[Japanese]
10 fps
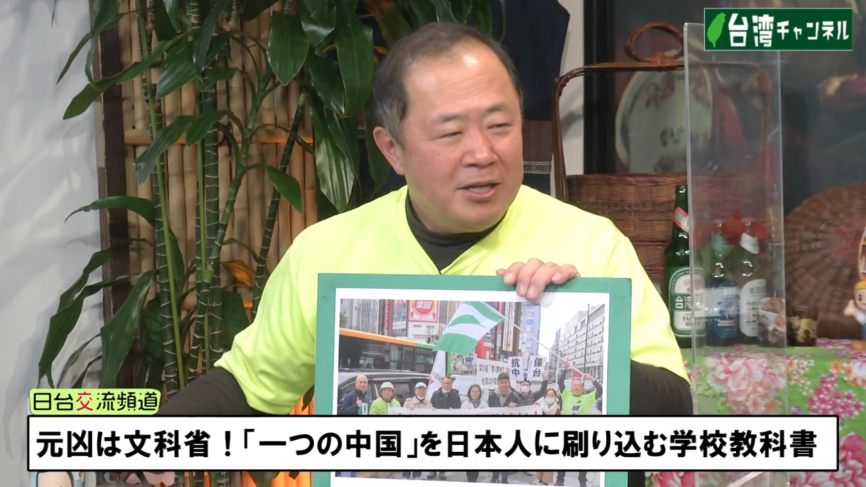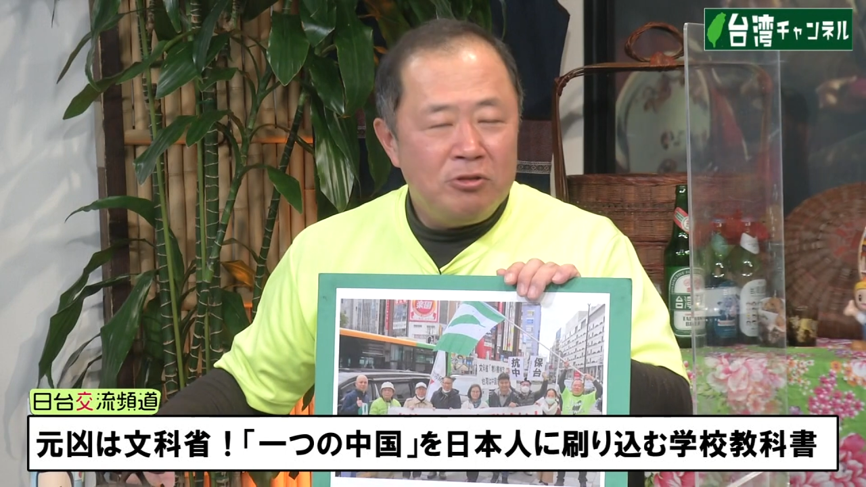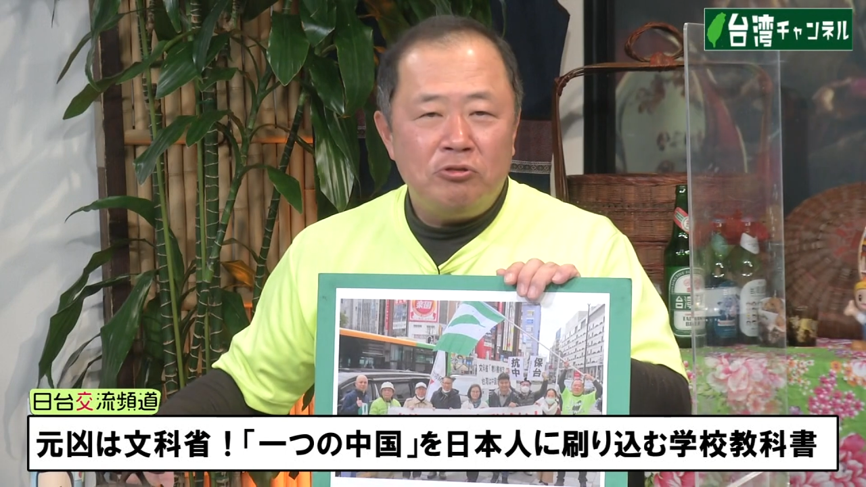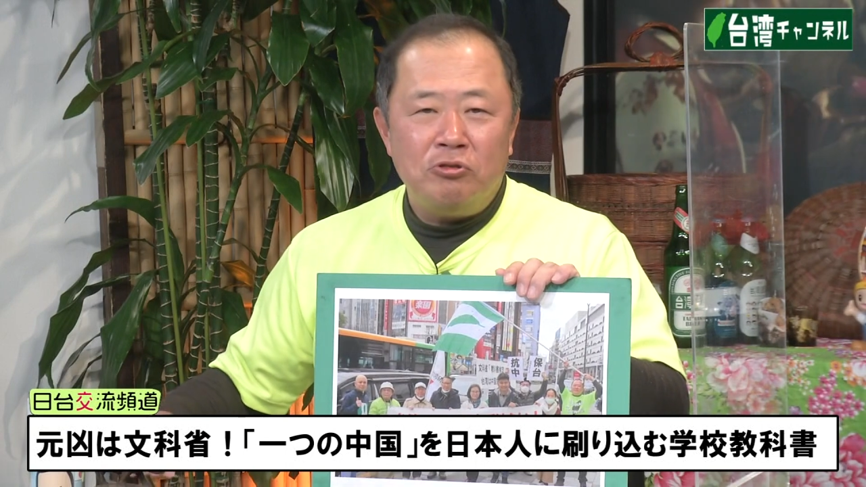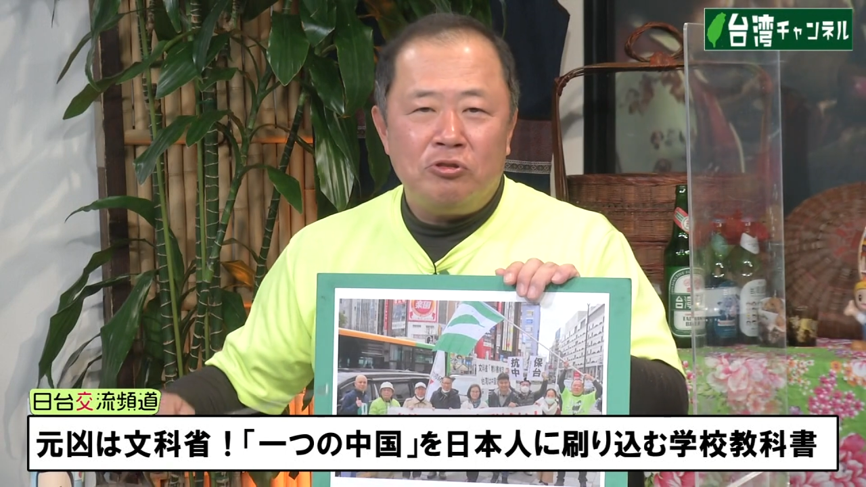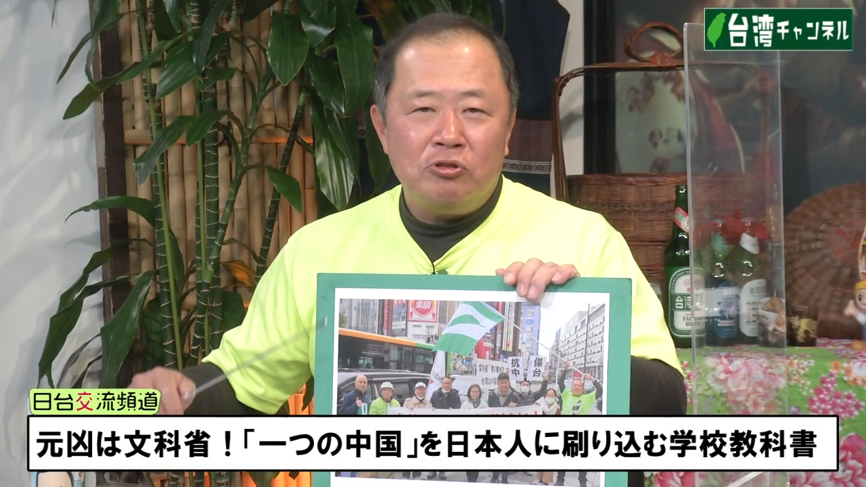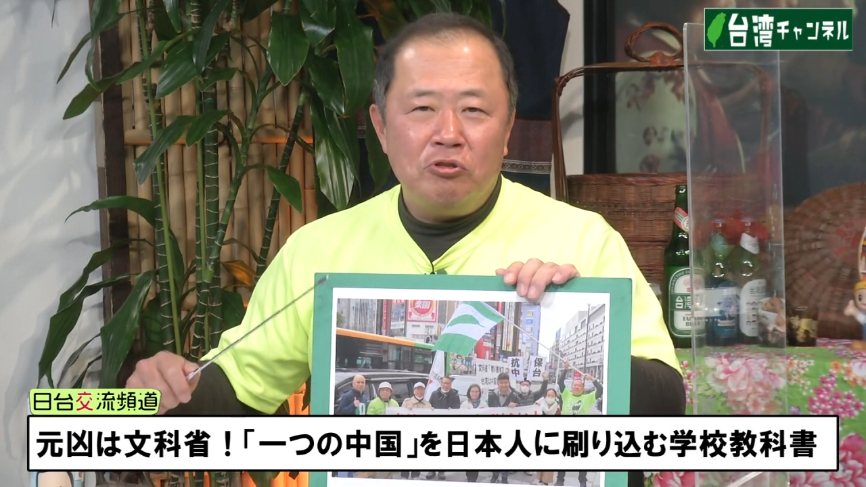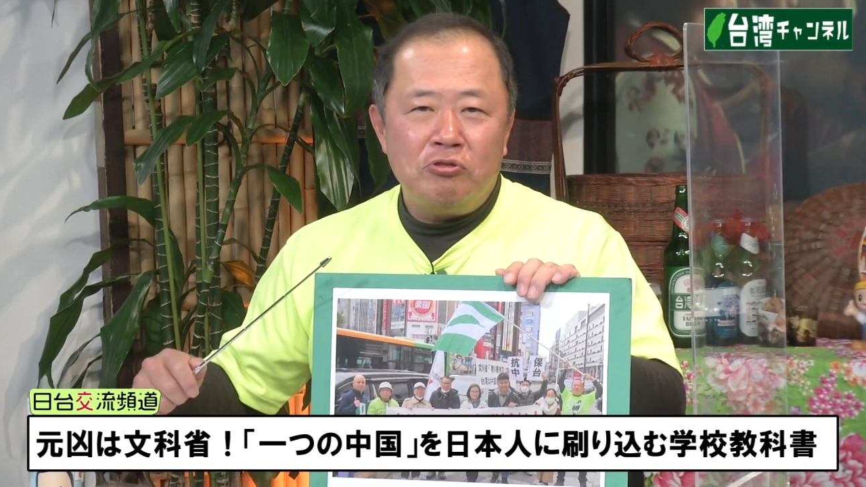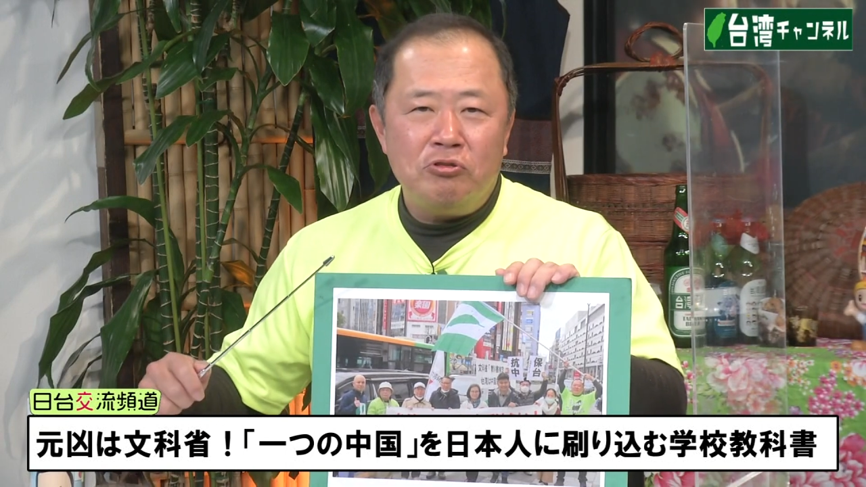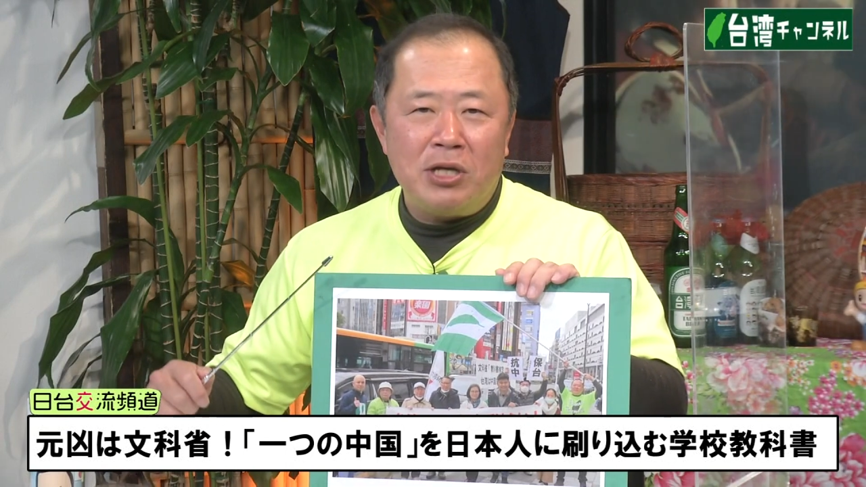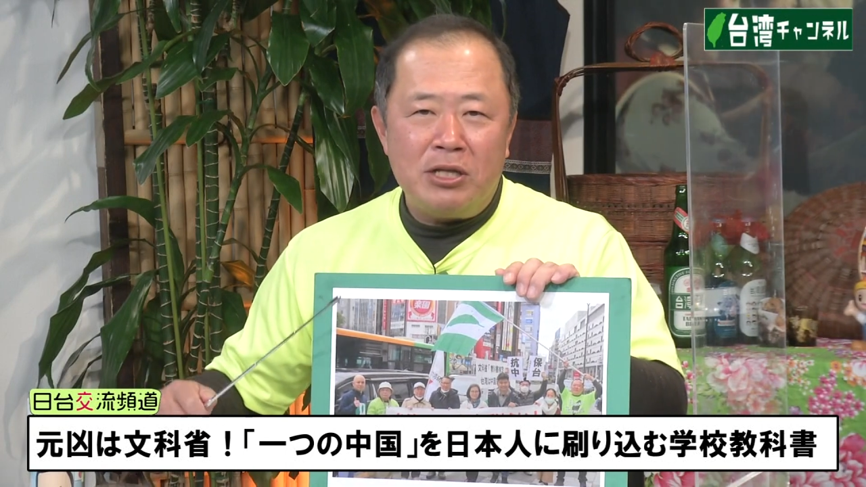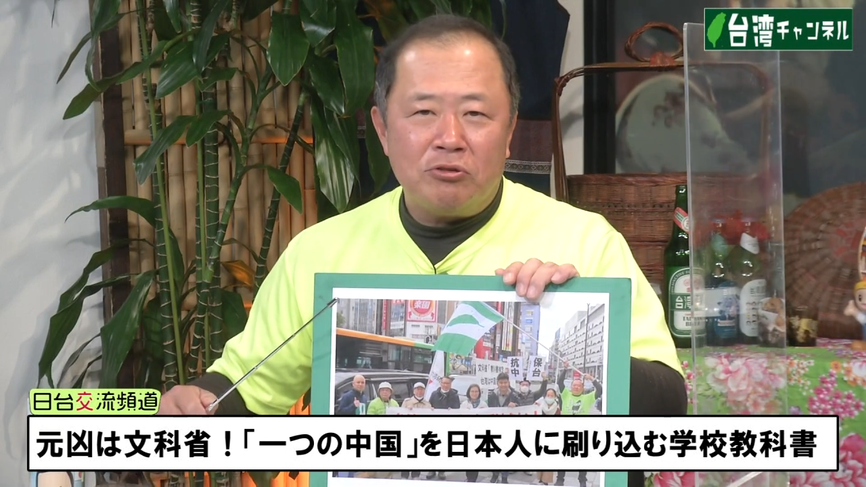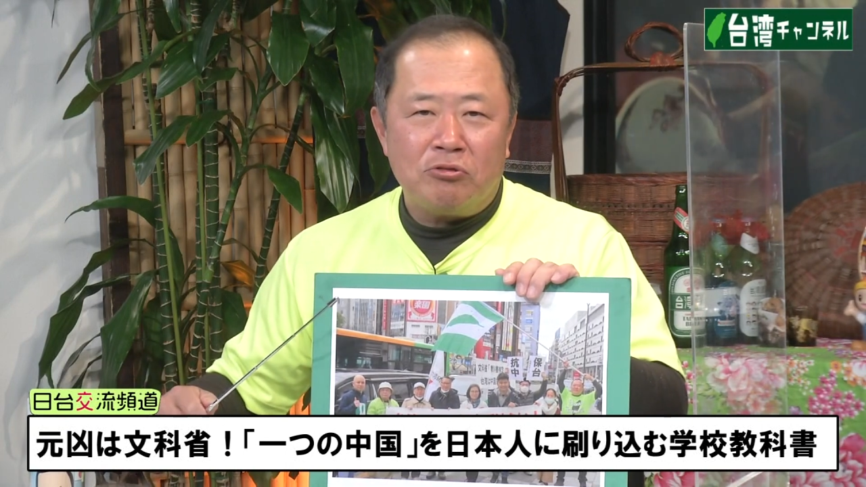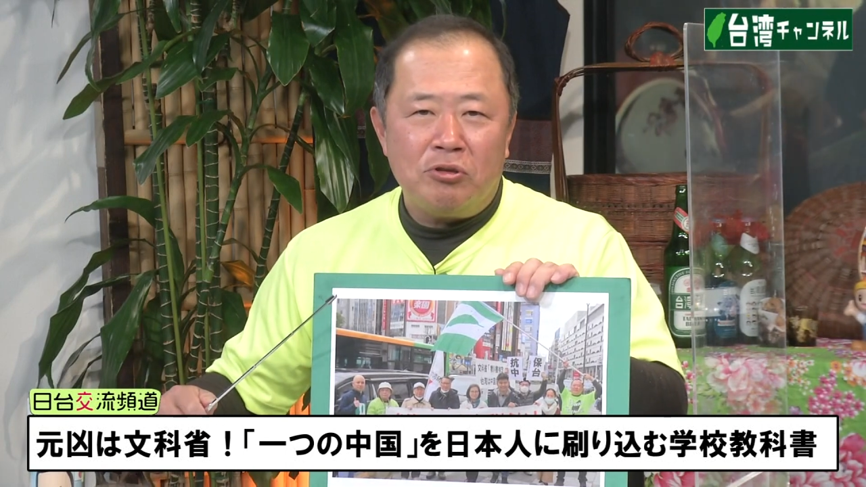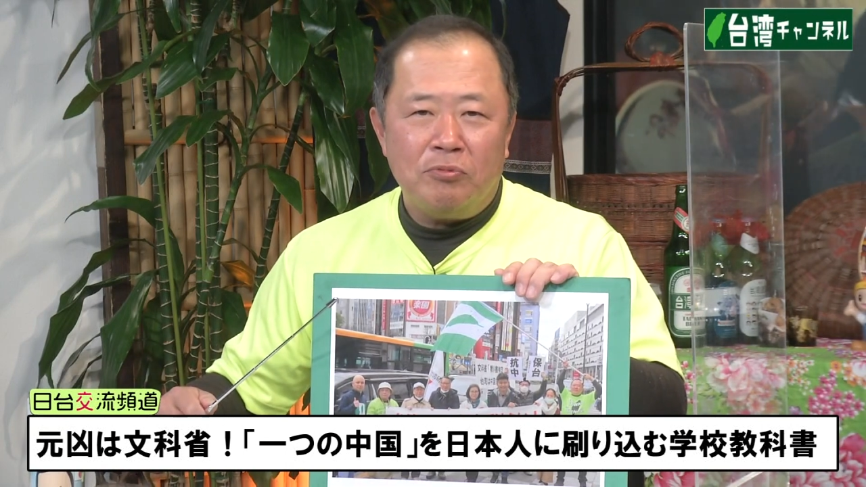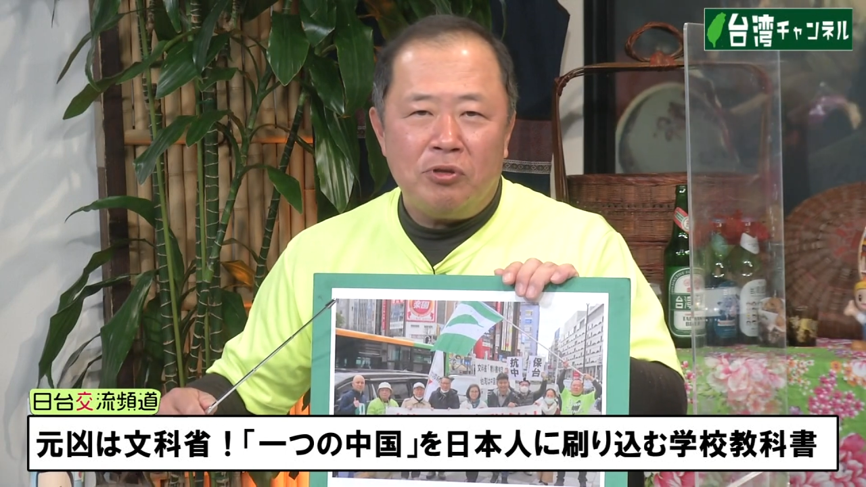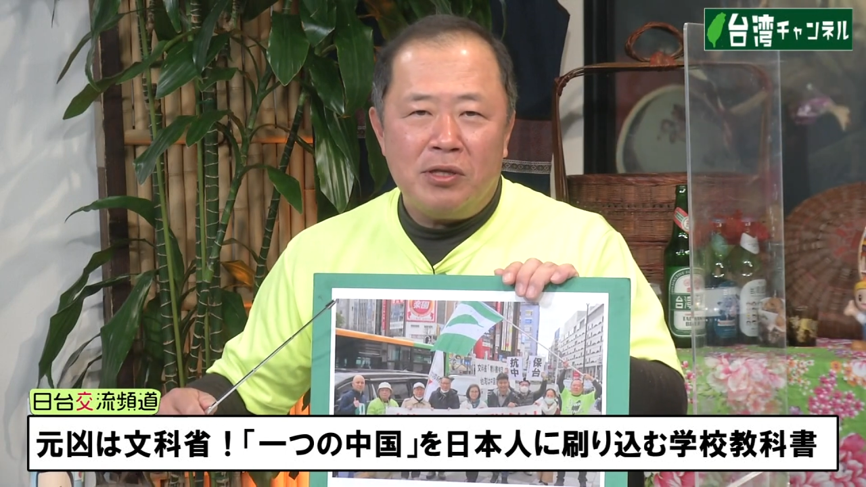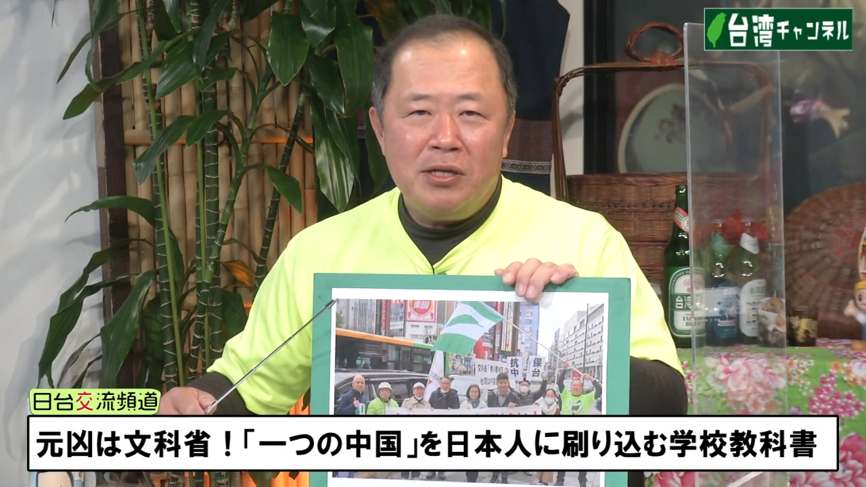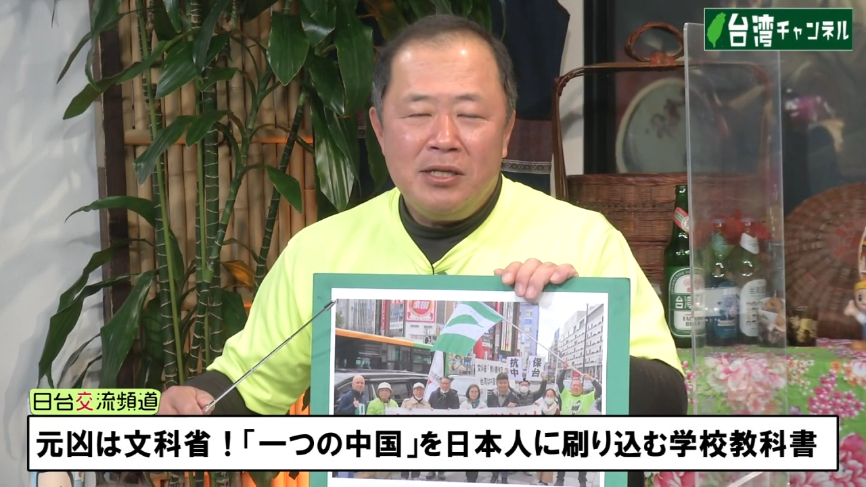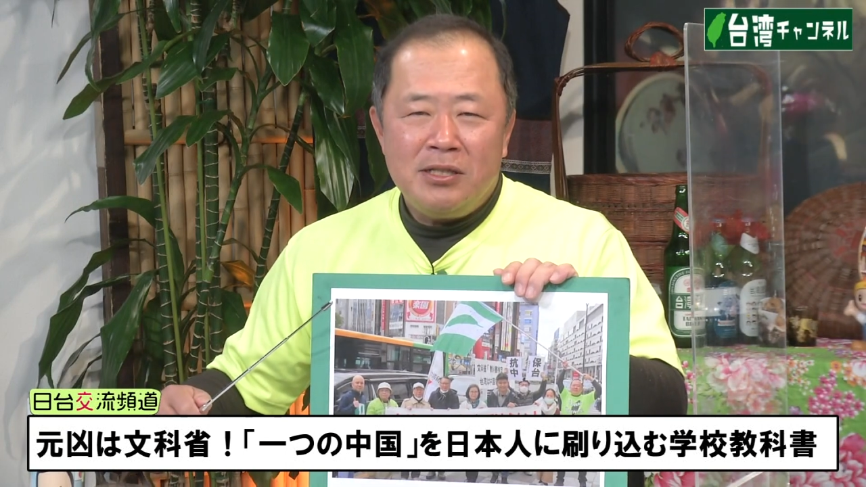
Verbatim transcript: 一つの中国原則というものに